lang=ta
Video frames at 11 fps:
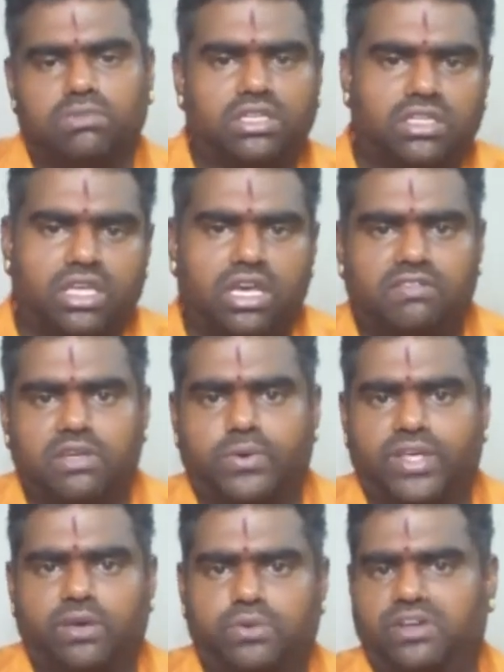
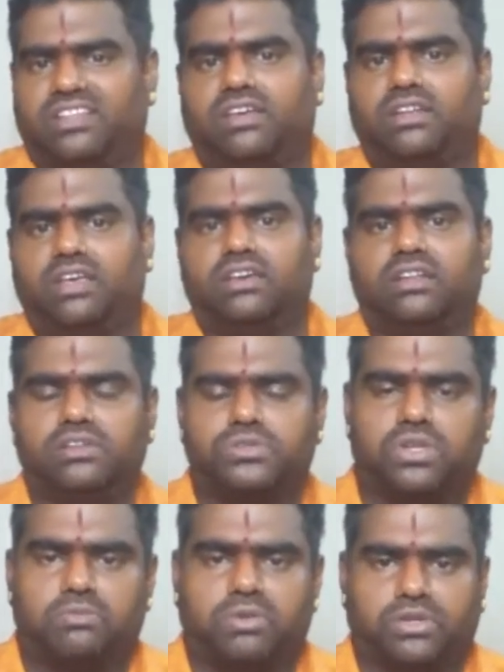இந்தியாவினுடைய ஒரு கதாநாயகன்
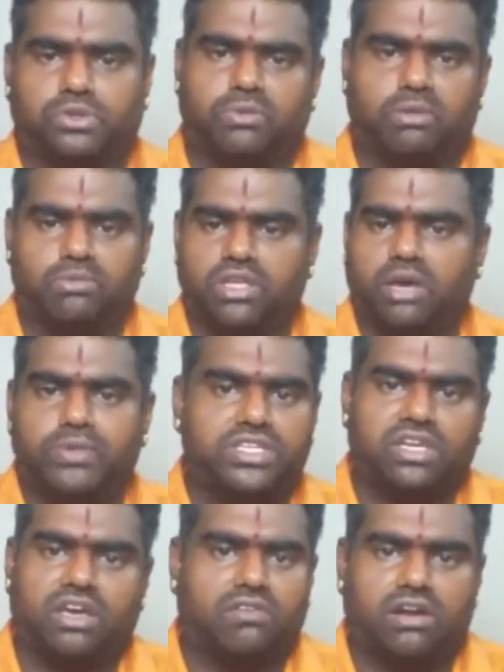சொல்லி பார்த்தோம்னா வந்து
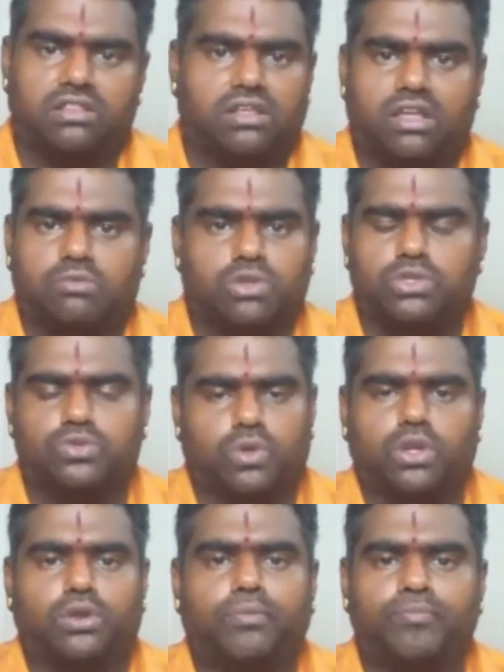அமித்ஷா அவர்களை தான் நாம் வந்து
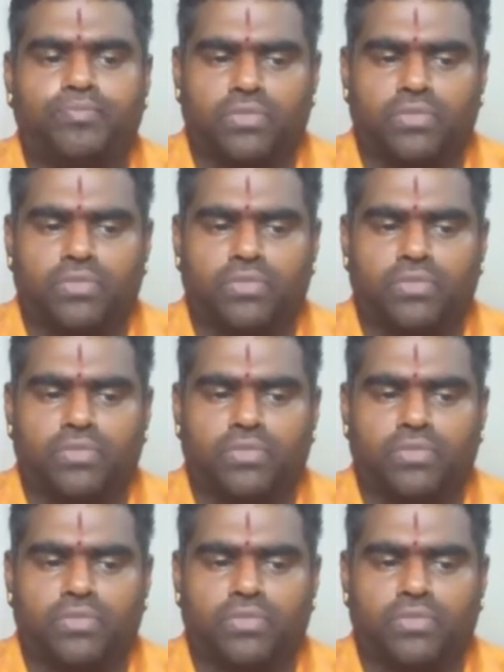சொல்லணும்